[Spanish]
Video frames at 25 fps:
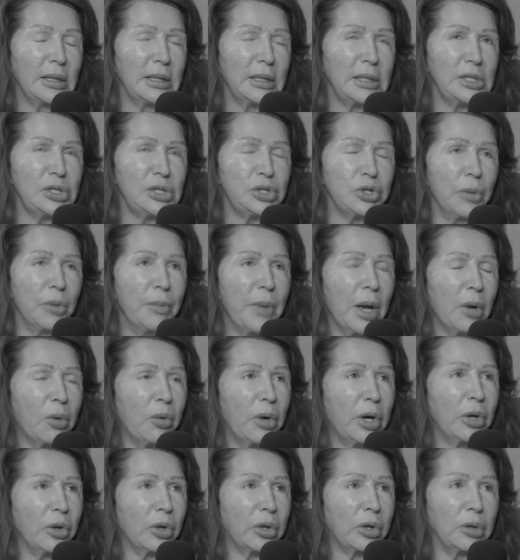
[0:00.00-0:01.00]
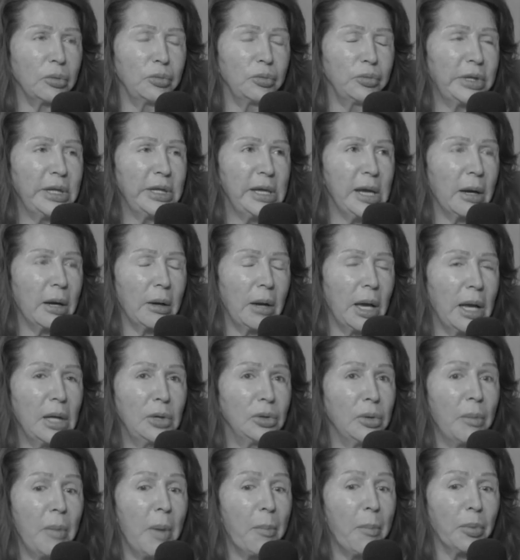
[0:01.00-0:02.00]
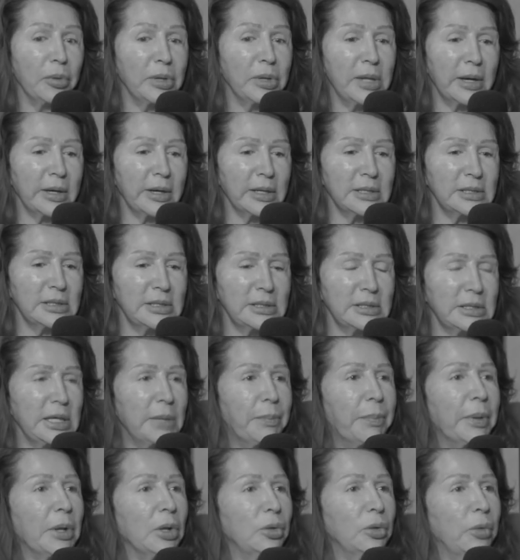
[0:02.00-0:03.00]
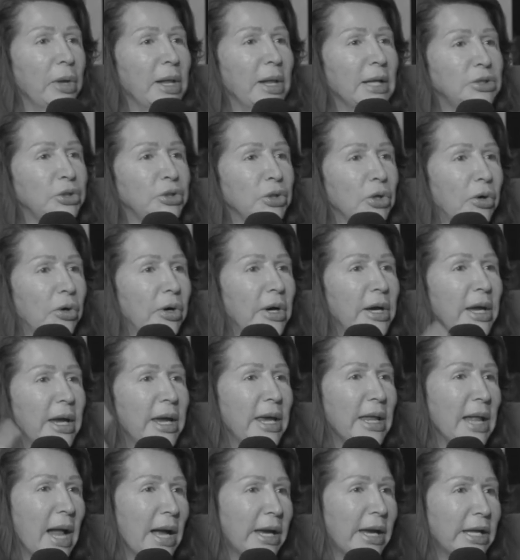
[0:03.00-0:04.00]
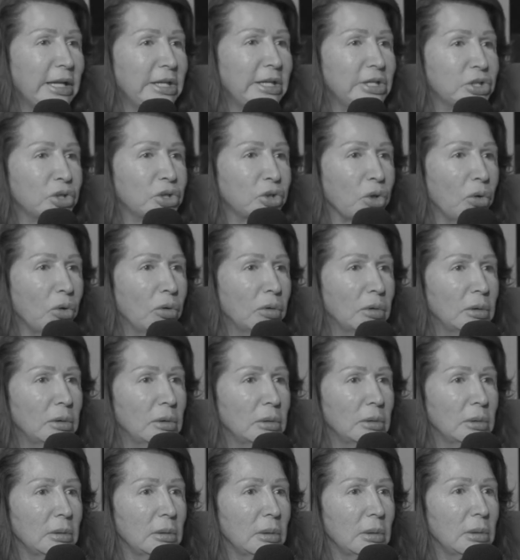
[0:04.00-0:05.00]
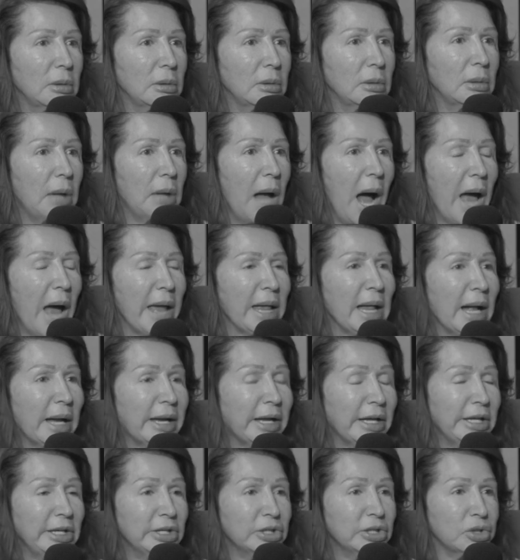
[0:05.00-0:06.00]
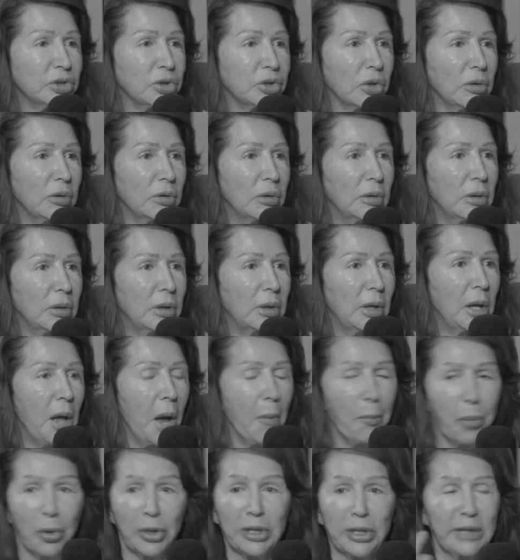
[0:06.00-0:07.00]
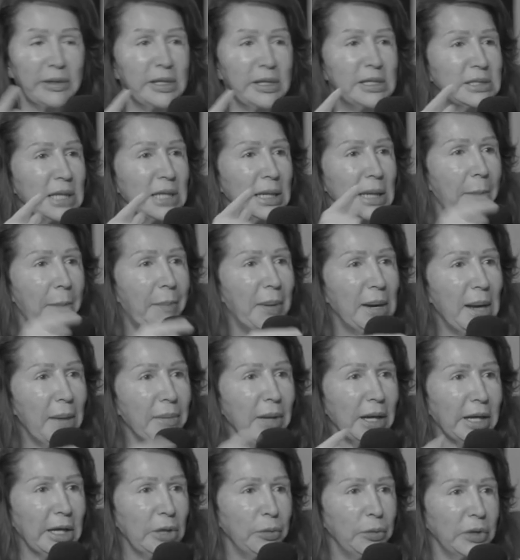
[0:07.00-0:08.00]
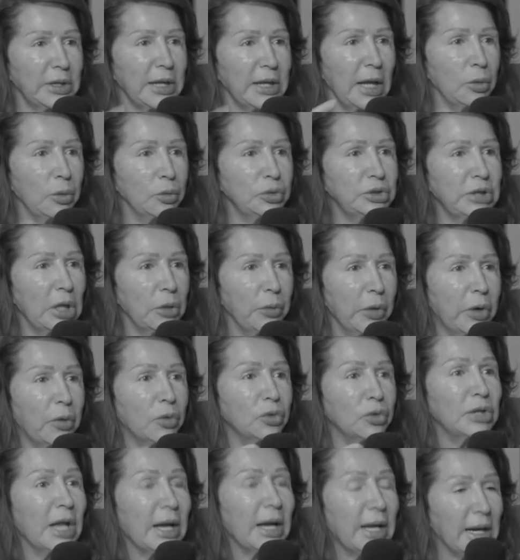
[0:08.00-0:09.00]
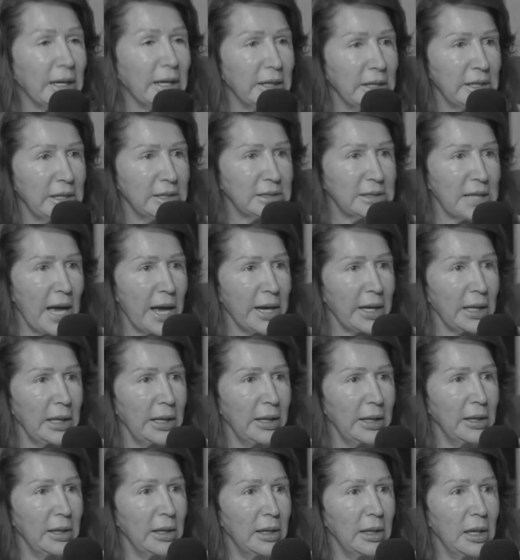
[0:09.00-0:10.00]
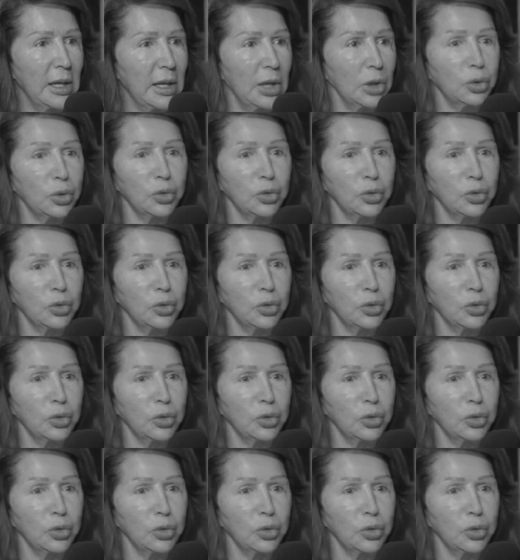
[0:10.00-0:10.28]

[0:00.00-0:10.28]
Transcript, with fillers: Y yo me acuerdo que un día él no me podía resistir, pero no era yo, mm. era Cristo. Amén. Era Cristo. Así es. Porque dice la palabra que nuestra lucha no es contra carne ni sangre. Así es.